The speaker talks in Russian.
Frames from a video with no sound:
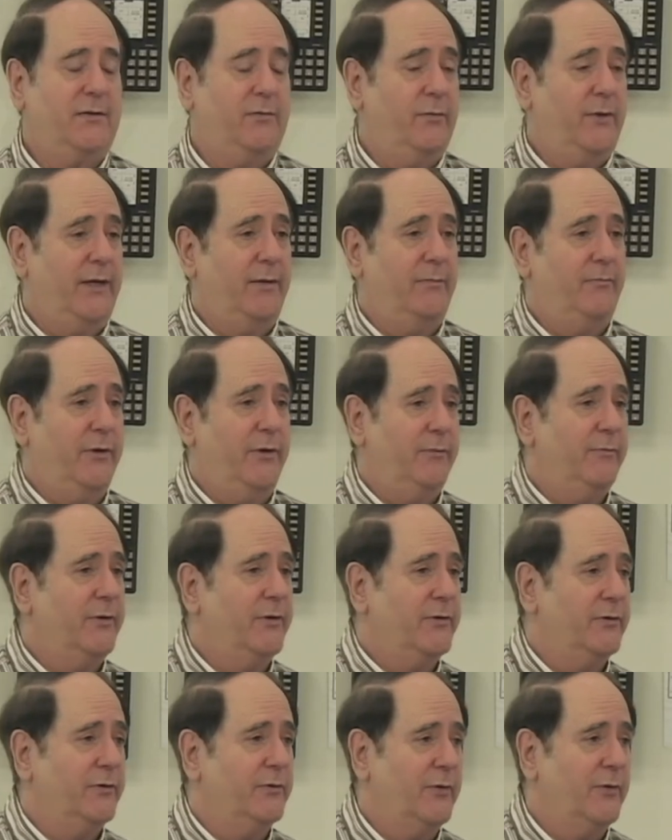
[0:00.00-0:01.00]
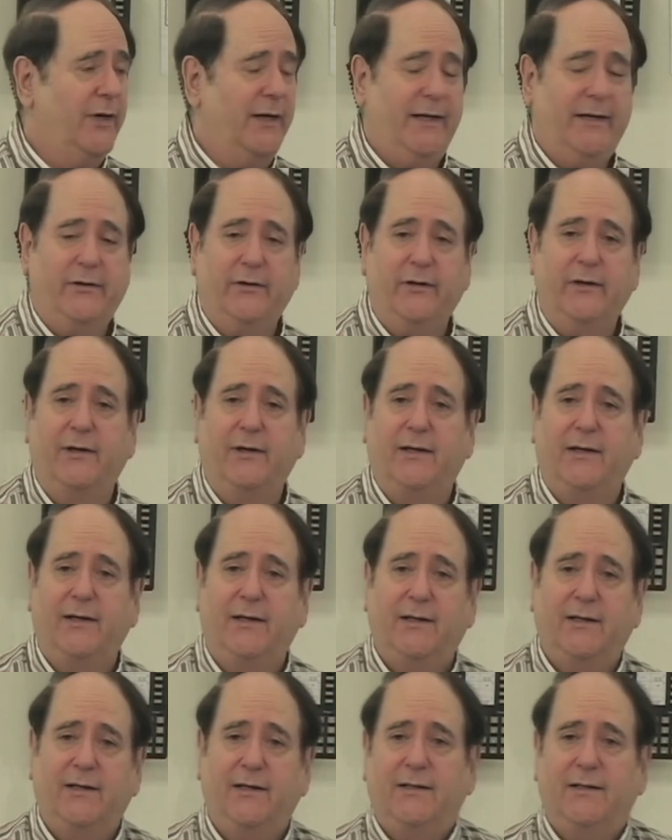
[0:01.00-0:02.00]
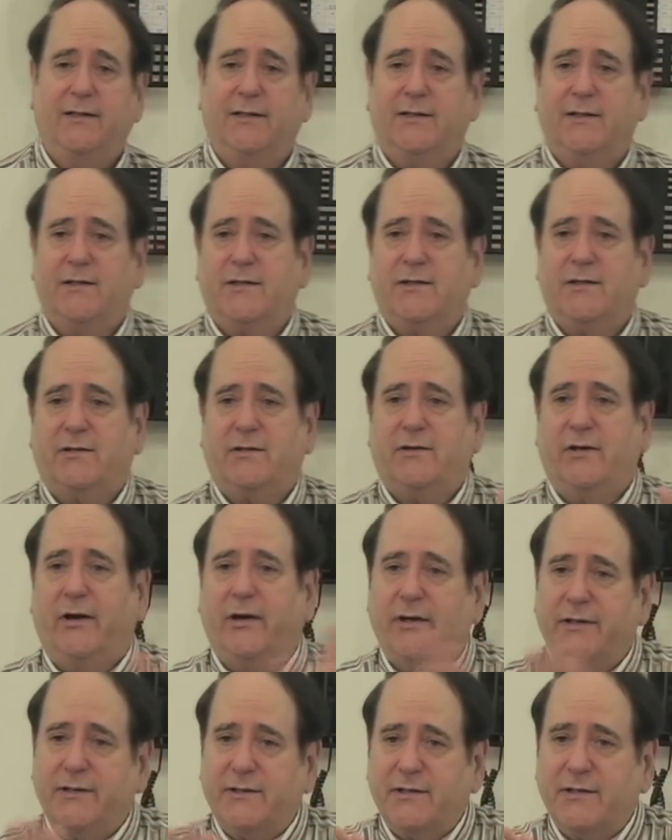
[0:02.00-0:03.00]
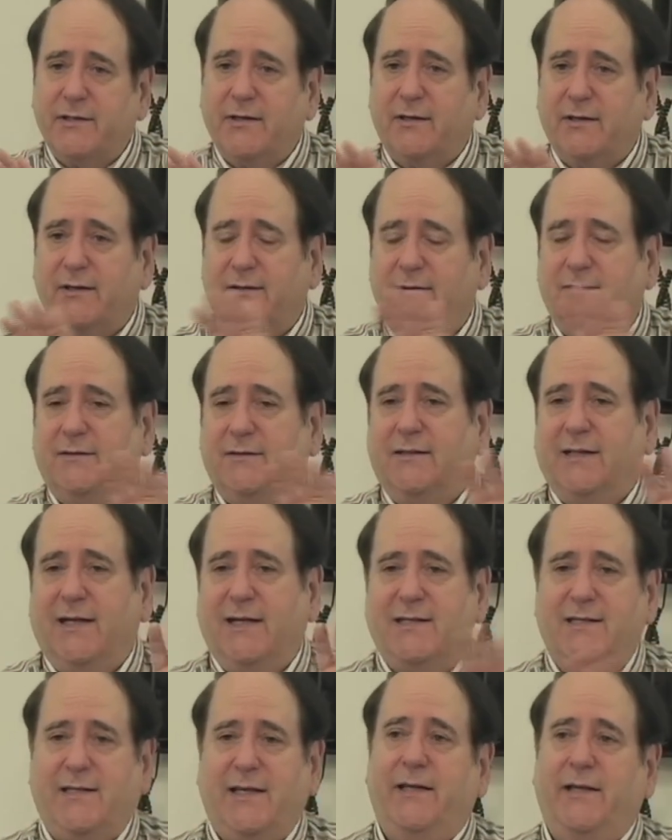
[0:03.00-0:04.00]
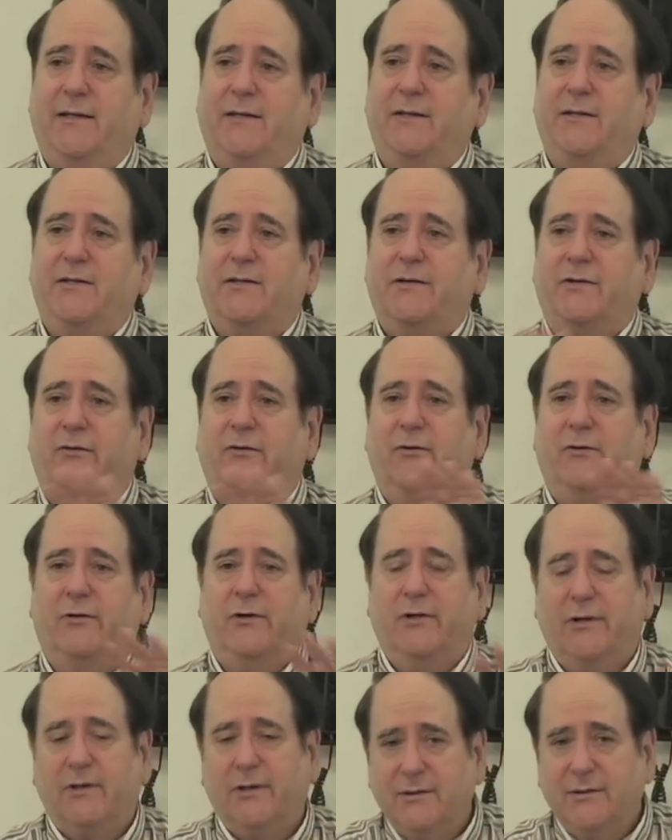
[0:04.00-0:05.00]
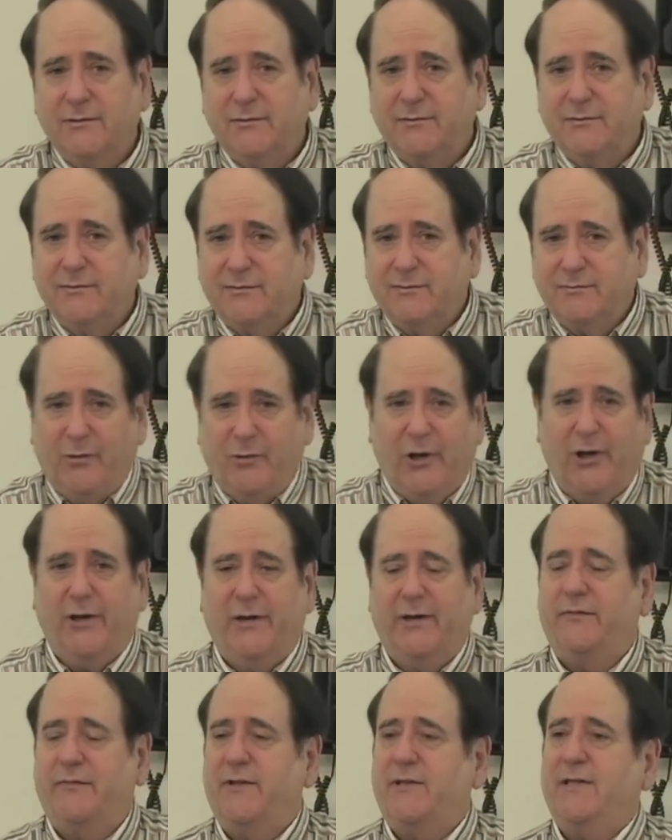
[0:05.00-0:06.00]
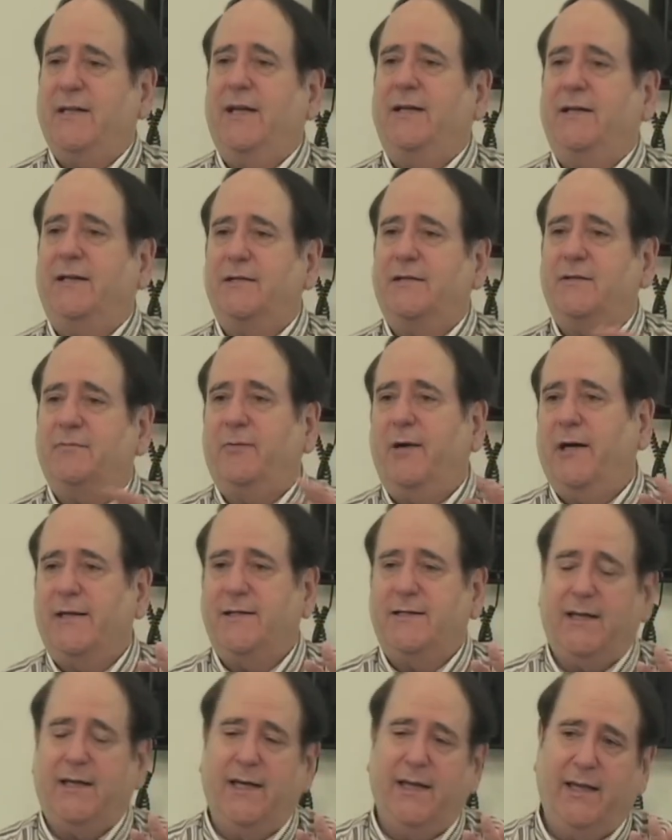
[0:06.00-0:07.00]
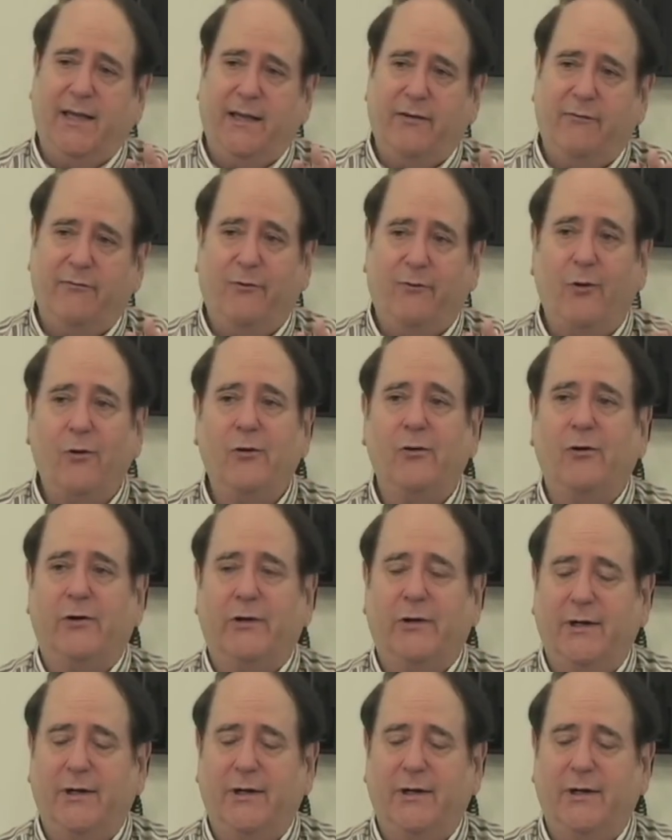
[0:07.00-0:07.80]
автор библейской книги использует слово и начинает предложение со слова «ибо»,